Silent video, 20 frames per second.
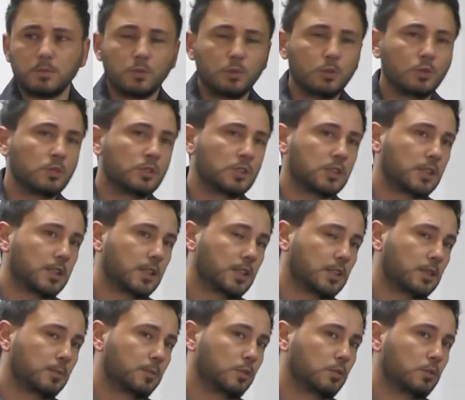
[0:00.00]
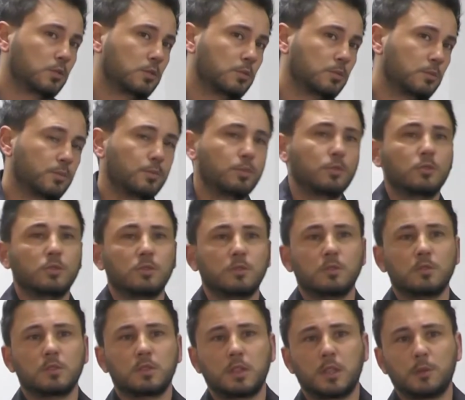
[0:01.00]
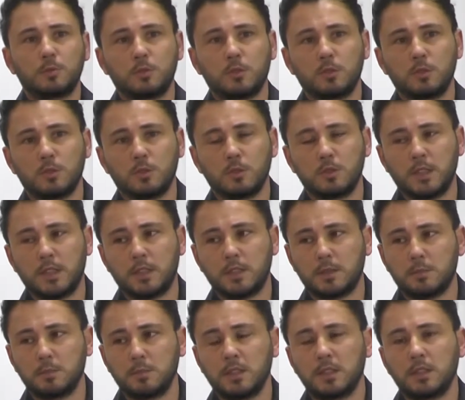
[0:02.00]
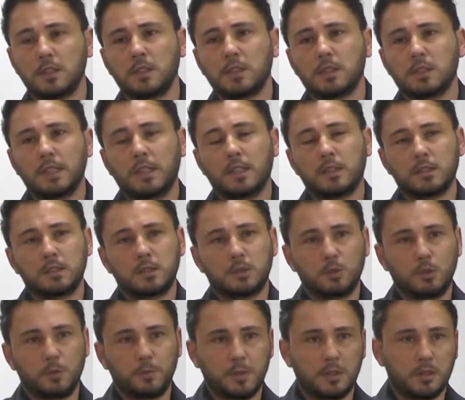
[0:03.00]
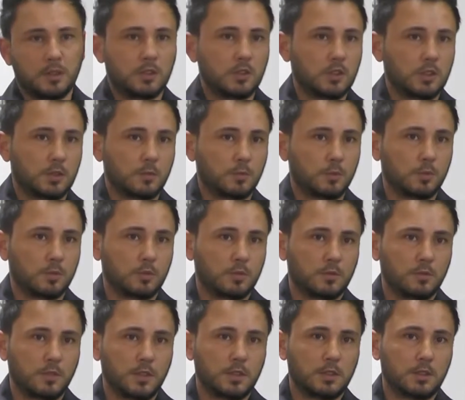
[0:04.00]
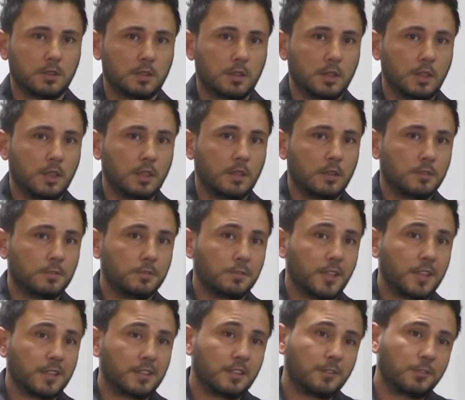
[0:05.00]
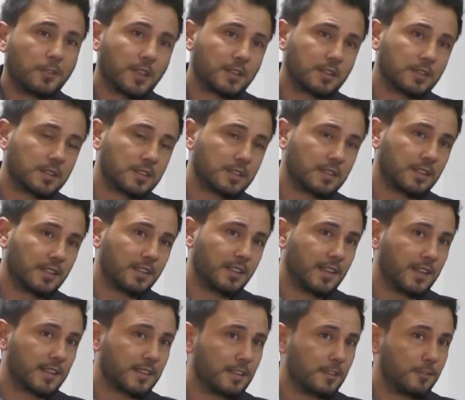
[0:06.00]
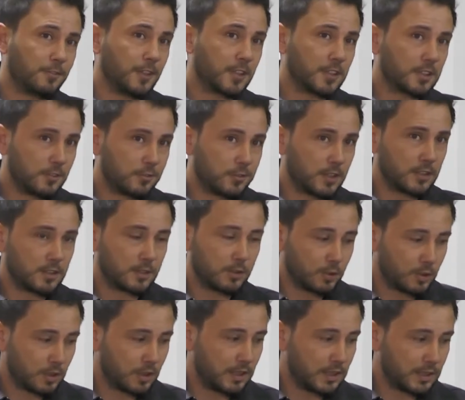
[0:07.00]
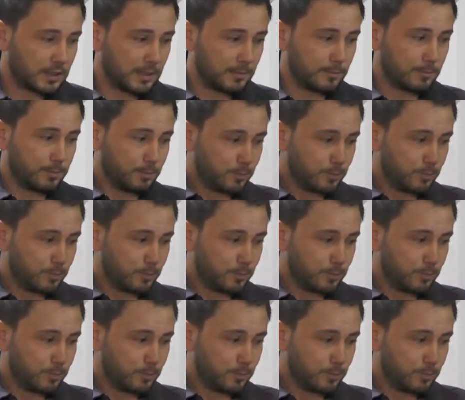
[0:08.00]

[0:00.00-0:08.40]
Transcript: Dün Rize'deydi bir ürünüm. Bugün Trabzon'a gönderdim. Yarın Slopi'ye gidecek bir ürünüm var. Farklı farklı illerden, farklı farklı yörelerden